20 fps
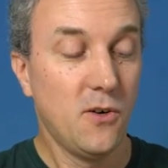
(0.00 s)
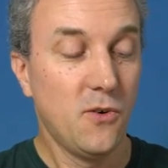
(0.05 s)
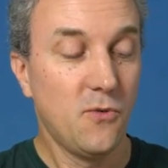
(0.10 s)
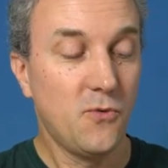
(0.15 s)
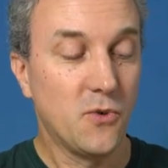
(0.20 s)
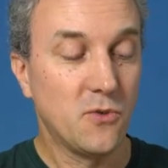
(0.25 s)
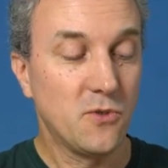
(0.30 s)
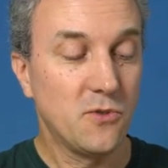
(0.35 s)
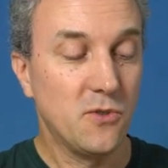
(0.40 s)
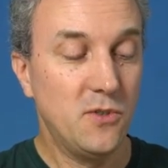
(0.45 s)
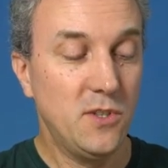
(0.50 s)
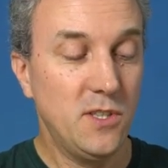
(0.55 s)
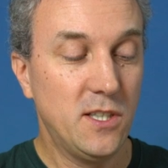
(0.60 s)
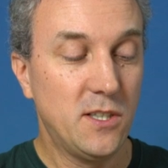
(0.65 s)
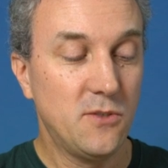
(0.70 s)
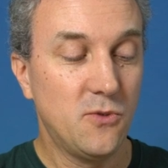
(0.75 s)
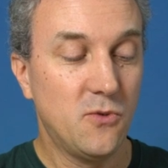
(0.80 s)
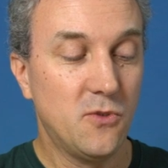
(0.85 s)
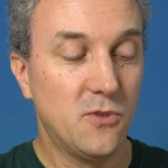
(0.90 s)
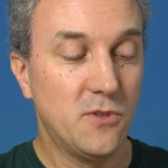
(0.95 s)

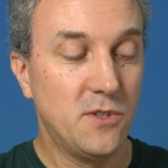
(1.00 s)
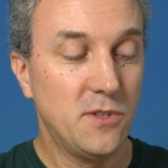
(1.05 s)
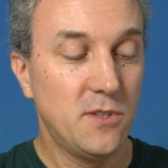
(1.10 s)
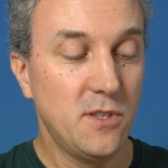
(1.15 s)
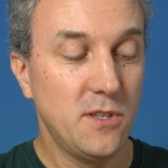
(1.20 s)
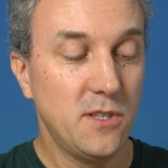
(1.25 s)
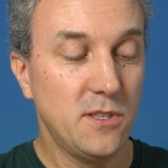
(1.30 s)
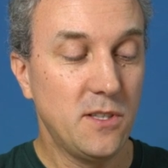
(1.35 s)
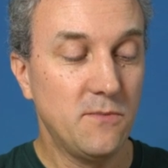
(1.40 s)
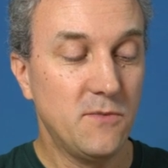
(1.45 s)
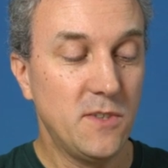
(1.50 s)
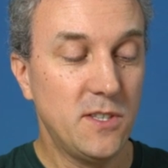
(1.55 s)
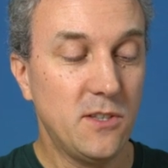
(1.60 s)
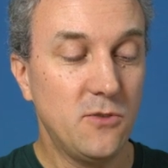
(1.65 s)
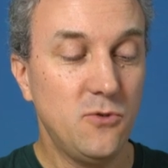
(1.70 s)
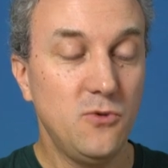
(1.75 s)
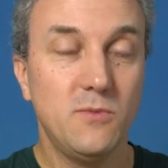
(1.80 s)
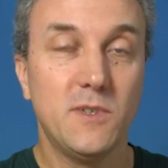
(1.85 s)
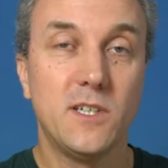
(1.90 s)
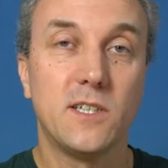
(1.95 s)
funktionieren und den Winter
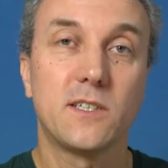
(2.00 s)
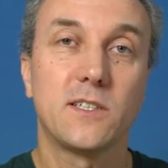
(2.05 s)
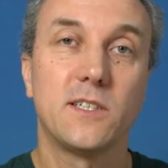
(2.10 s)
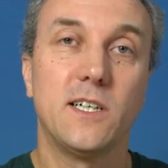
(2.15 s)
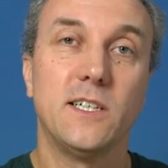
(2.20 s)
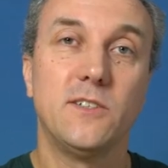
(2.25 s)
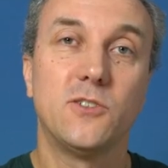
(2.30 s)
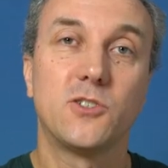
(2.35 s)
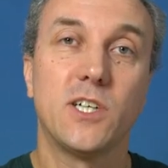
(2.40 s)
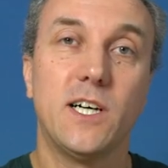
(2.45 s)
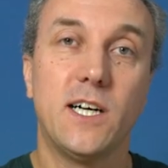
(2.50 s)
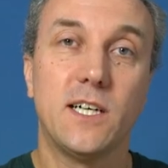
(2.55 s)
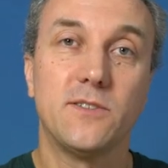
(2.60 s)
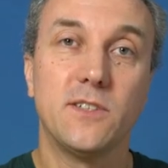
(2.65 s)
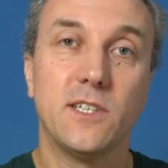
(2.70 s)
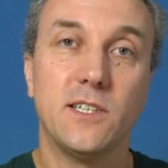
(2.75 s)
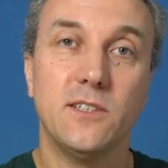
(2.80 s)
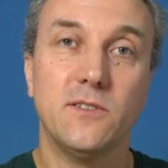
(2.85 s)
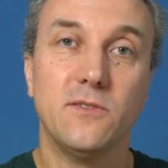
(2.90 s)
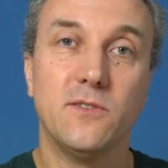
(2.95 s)
über keinen
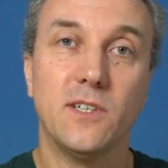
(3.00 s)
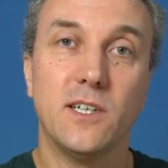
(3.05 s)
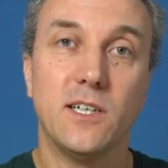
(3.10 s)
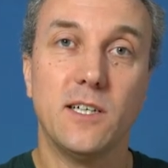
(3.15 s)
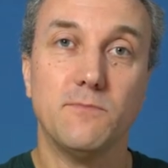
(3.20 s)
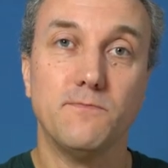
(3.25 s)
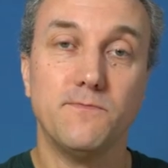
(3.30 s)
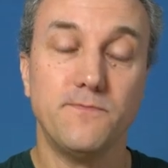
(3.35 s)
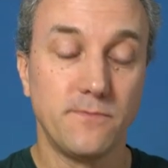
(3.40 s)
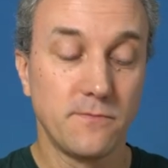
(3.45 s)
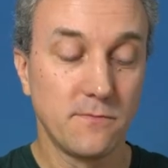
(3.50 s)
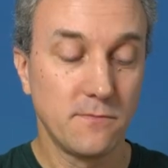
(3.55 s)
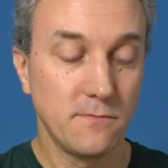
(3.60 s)
Schaden erlitten haben.